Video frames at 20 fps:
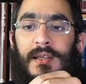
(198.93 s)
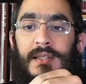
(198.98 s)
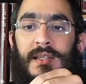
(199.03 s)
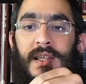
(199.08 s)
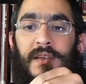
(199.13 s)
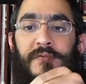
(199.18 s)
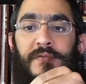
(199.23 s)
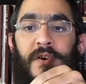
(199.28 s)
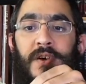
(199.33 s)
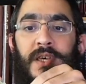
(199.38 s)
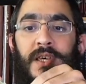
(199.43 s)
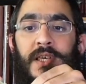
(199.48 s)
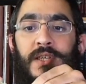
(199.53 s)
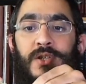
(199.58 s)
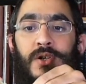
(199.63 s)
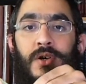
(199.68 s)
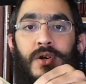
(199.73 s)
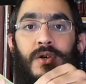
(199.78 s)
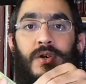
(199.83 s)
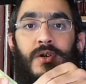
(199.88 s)
des feuilles qui
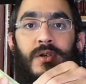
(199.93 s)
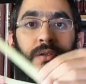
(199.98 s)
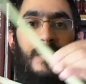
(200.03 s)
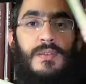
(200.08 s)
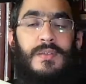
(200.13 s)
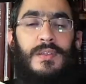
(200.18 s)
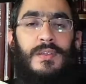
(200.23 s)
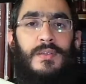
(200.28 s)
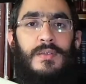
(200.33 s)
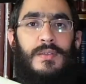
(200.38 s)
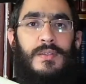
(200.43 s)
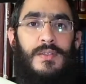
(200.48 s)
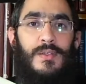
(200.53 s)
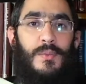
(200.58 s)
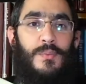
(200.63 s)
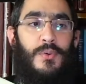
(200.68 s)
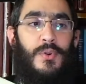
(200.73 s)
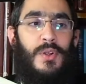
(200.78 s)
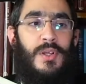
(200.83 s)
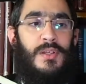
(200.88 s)
se, si
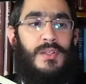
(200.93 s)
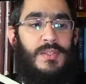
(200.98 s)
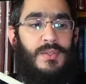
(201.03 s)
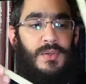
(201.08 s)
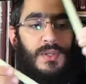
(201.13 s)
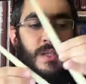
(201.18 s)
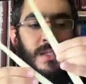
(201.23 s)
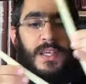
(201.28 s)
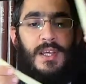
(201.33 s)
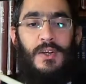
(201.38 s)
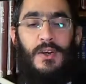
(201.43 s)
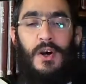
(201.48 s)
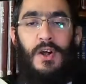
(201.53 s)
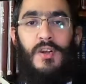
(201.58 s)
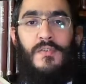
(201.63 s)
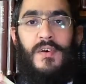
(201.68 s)
on, peut, si on les décolle,